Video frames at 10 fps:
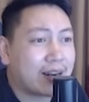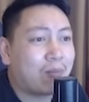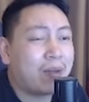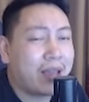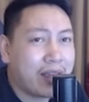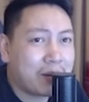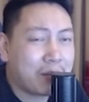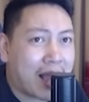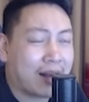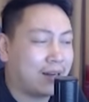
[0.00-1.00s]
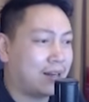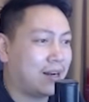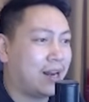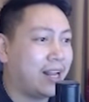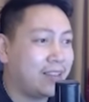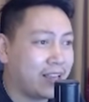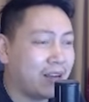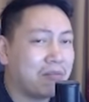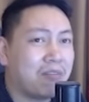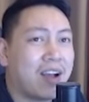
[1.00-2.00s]
trong ít bạn lên
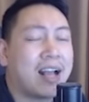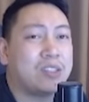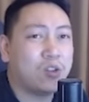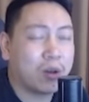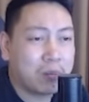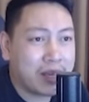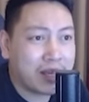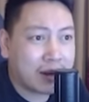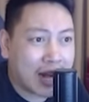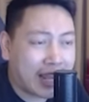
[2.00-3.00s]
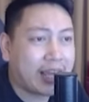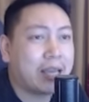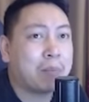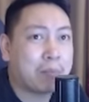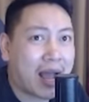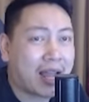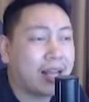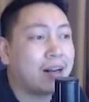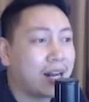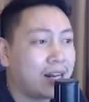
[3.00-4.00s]
tiếng và chuẩn bị nay
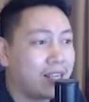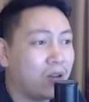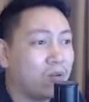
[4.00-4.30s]
mai rất nhiều